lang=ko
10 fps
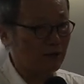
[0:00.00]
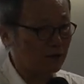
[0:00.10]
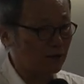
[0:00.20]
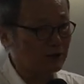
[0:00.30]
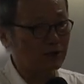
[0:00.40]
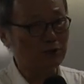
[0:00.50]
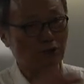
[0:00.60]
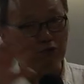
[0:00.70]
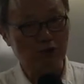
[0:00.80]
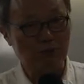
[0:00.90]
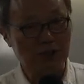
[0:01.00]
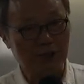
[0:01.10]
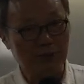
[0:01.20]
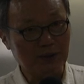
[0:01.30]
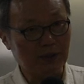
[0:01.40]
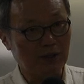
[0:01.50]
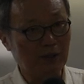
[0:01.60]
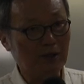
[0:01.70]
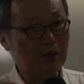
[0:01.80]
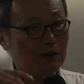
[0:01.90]
더 커진 욕구는 뭐냐면,
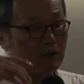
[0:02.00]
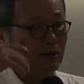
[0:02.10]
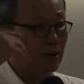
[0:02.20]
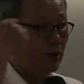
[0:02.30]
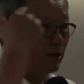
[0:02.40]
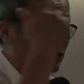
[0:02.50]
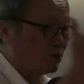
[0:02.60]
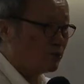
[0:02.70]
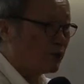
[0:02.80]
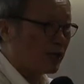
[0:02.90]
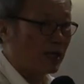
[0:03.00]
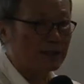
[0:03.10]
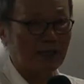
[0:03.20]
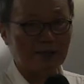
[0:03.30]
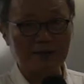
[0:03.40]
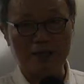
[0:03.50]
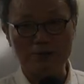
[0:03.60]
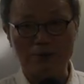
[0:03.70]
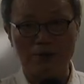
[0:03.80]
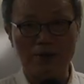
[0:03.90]
그 루브르에 가지
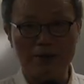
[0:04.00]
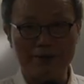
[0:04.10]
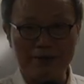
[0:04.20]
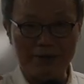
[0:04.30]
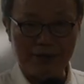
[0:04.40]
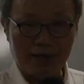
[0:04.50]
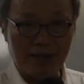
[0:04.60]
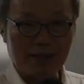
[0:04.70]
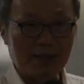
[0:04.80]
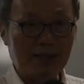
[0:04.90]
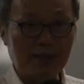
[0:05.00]
않더라도 내가